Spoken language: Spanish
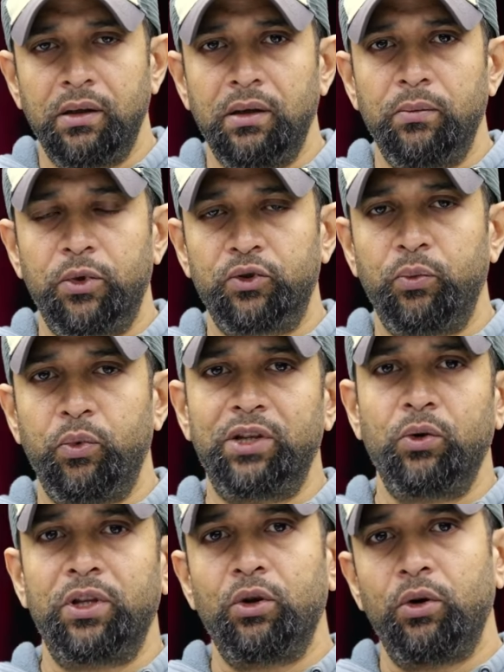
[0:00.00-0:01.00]
Por supuesto,
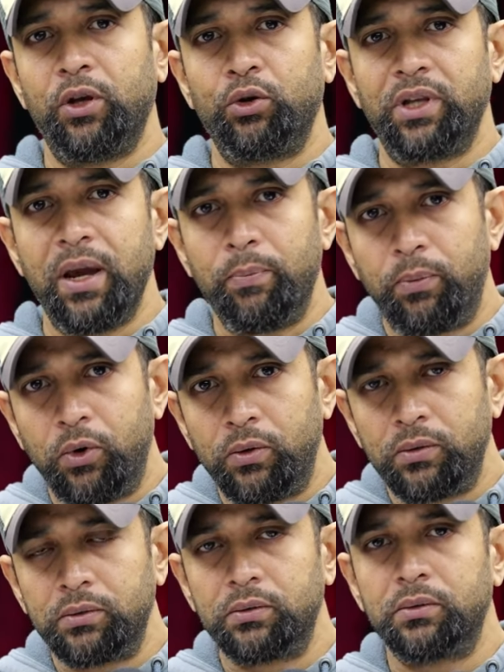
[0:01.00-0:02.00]
esto le dio tiempo
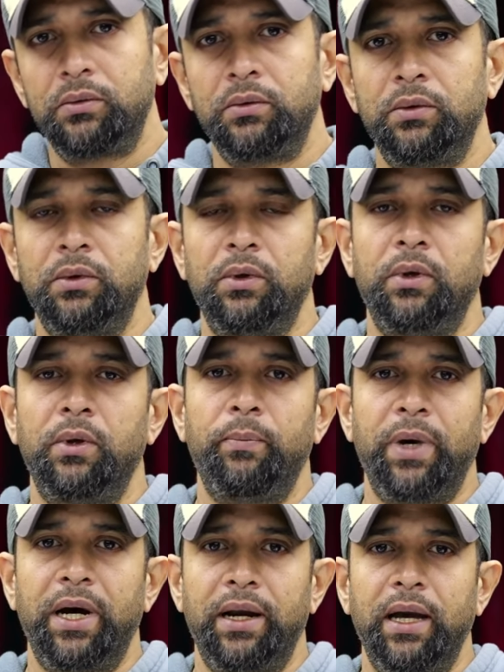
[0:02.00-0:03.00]

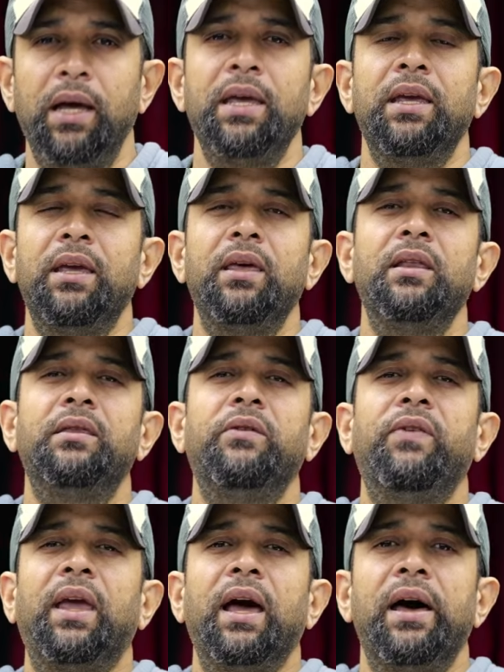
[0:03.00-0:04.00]
para
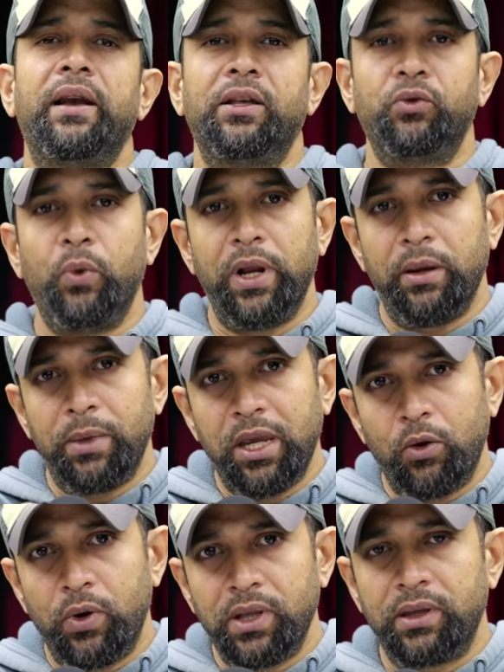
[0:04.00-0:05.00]
identificar a sus
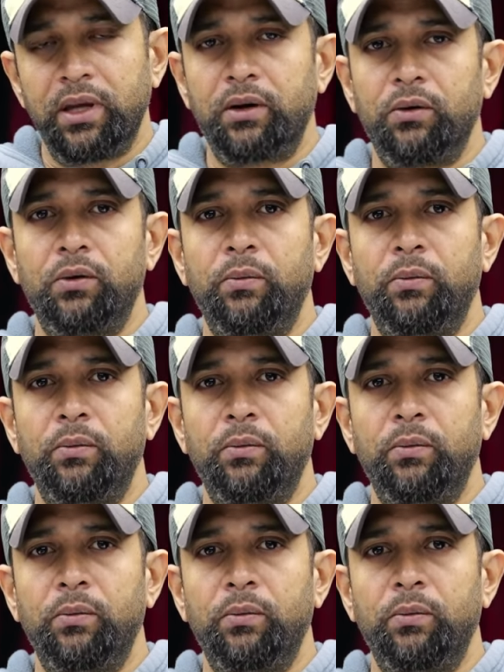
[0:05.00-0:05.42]
enemigos internos,